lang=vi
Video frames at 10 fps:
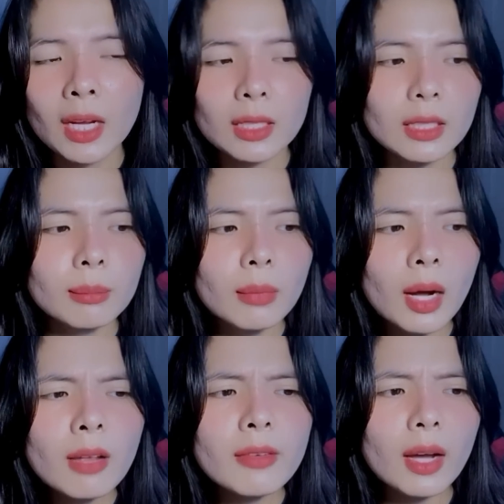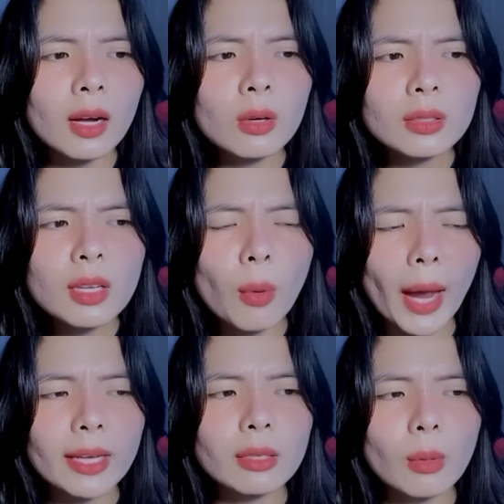thì mới về ở với
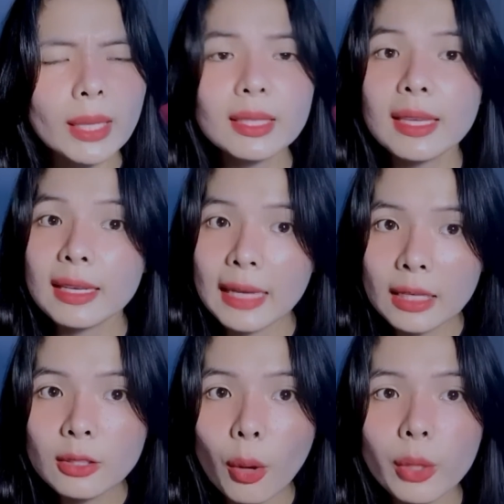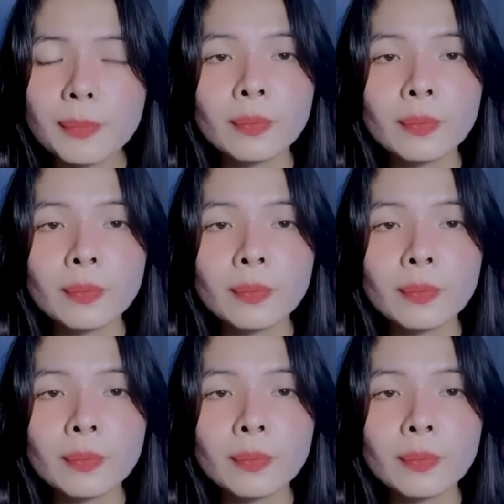ngoại được khoảng thời gian ngắn thôi